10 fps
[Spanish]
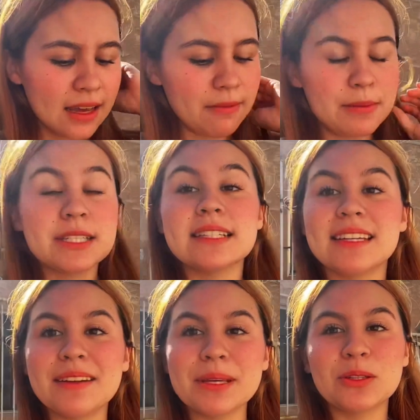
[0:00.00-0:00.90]
Vamos a
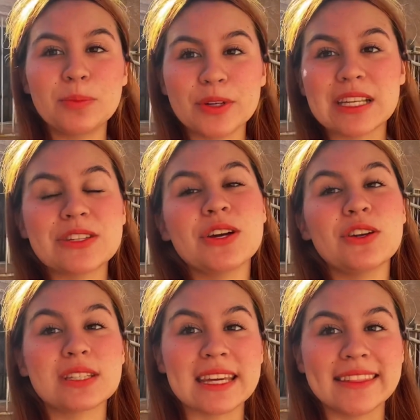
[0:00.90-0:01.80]
seguir viendo el proceso en
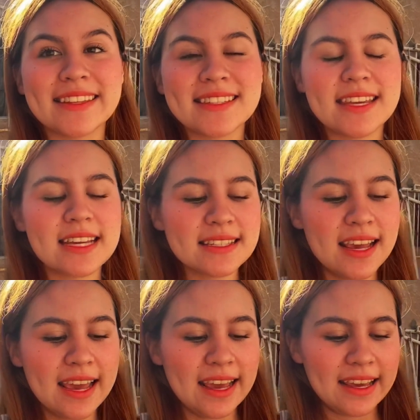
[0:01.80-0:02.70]
los siguientes días.
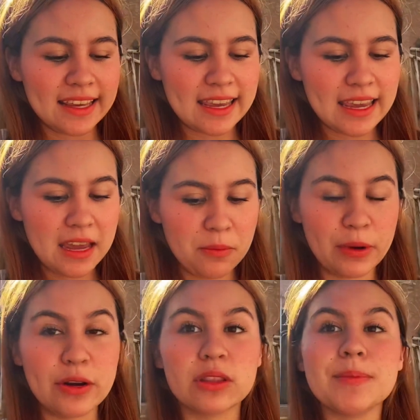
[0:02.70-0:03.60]
Y
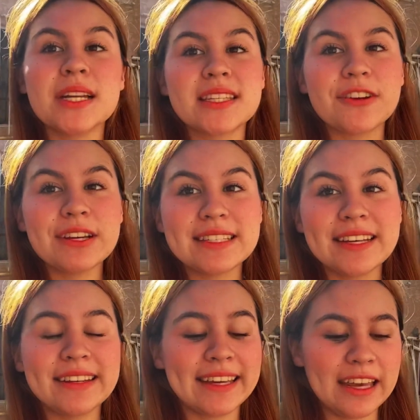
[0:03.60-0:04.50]
bueno, también les quiero
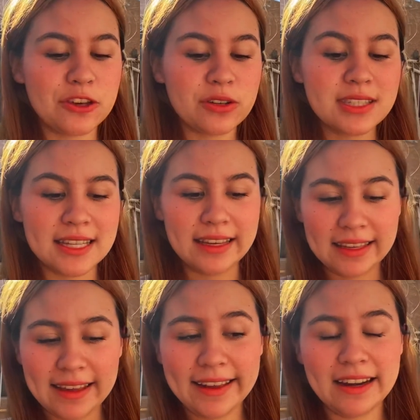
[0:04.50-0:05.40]
decir que yo sé
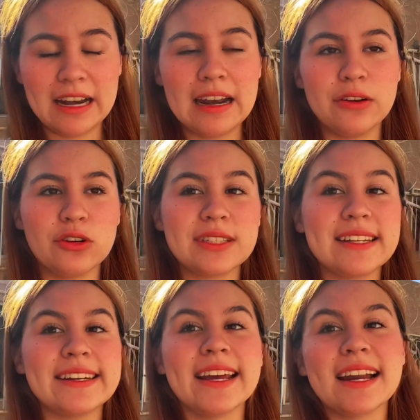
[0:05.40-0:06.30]
que no se
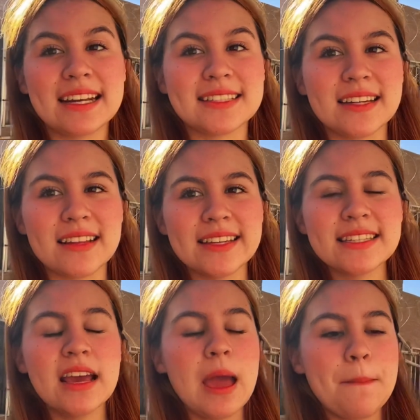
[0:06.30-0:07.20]
riegan las tardes,
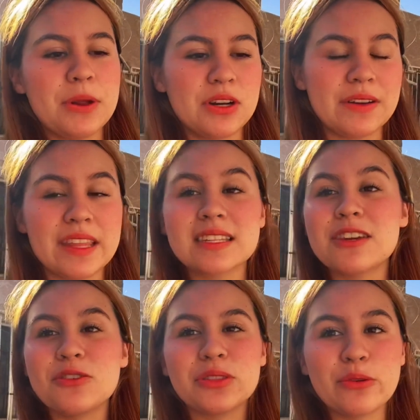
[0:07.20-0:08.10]
pero la verdad es que
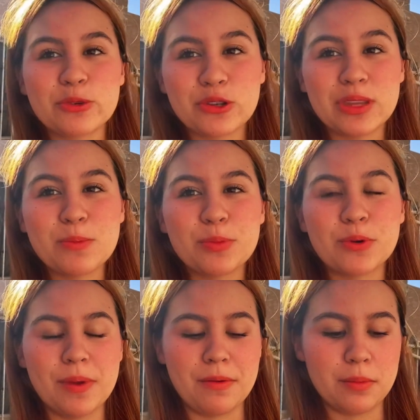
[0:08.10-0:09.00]
yo no tengo mucho tiempo por
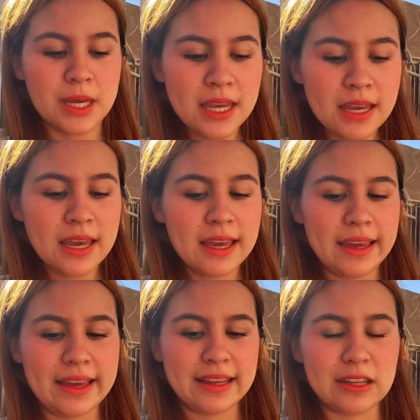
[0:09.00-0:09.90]
mi bebé.
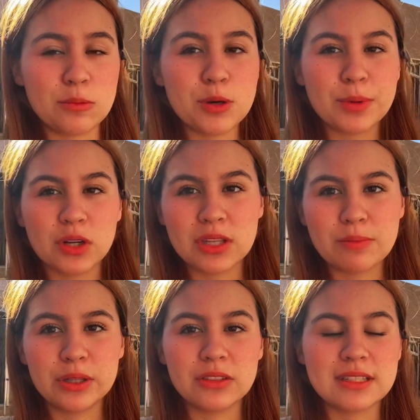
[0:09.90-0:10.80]
Eh, tengo muy poco
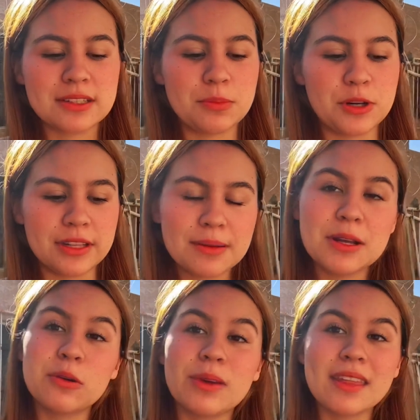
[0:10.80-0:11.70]
tiempo, entonces como ahorita me
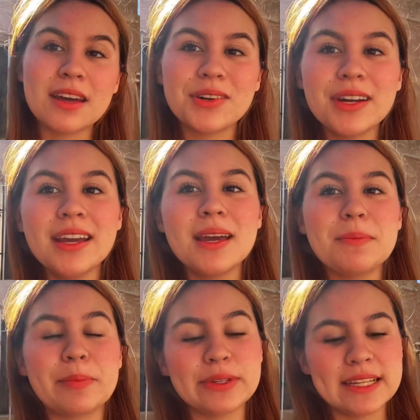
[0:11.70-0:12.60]
lo cuidaron,
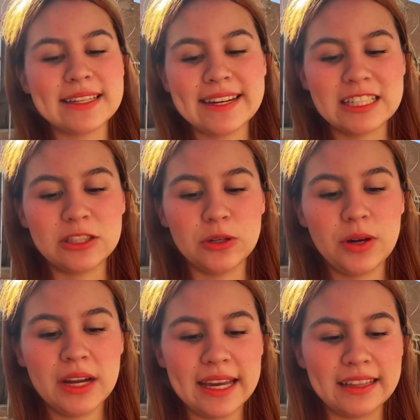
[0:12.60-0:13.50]
me puse a hacer esto.
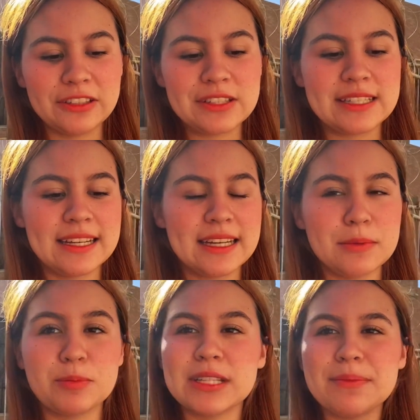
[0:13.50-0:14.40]
Entonces
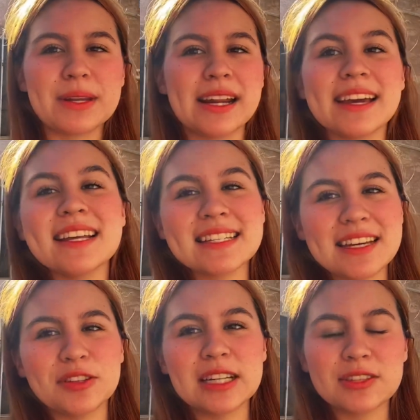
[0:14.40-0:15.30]
me puse a limpiar la casa
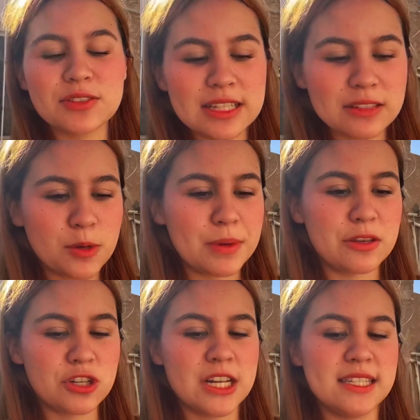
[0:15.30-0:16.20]
y otras cosas, me
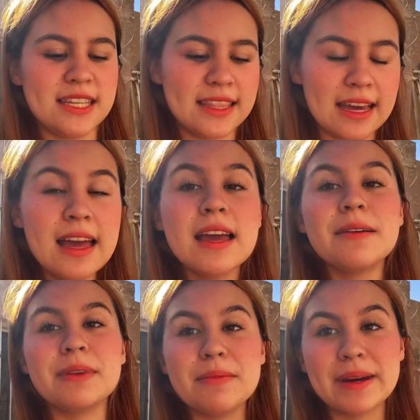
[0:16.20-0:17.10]
dio chancita,
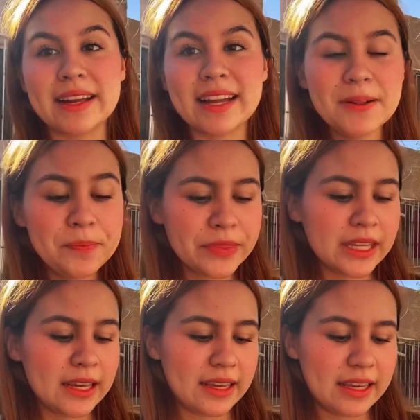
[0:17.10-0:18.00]
vine para acá.
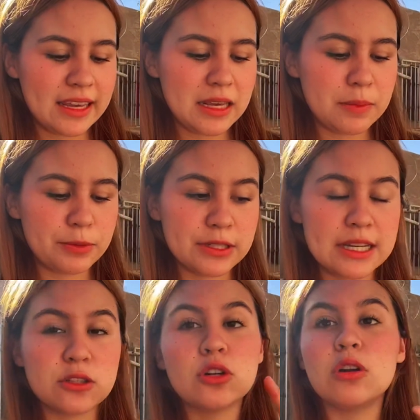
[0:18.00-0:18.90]
Y pues
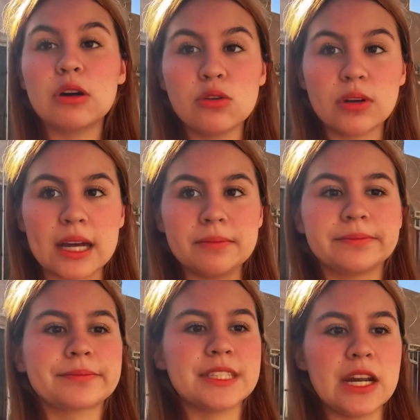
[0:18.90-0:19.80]
esto no lo hago nunca,
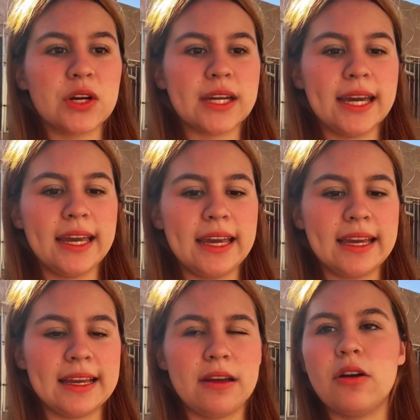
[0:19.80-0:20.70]
sino
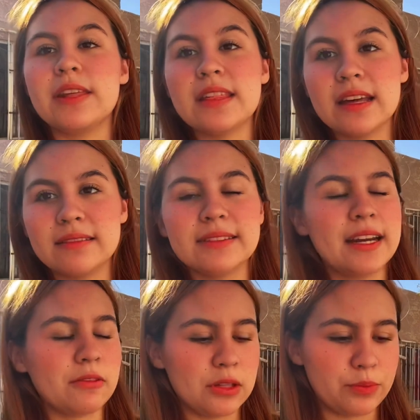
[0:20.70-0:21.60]
que ahorita
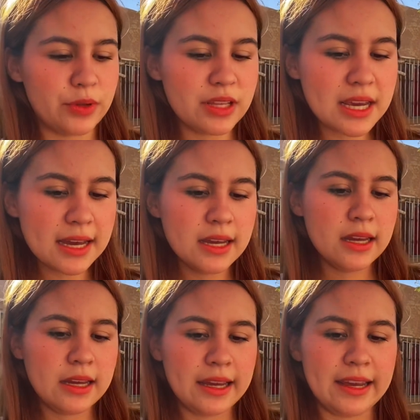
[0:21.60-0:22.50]
era cuando podía
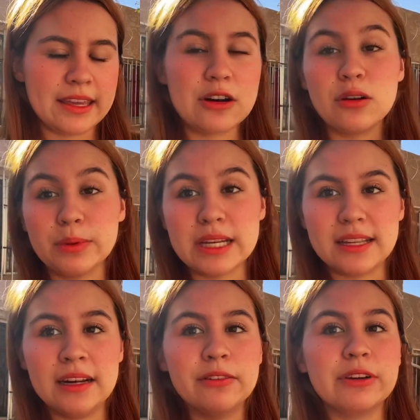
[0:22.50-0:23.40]
eh, ya no lo voy a hacer.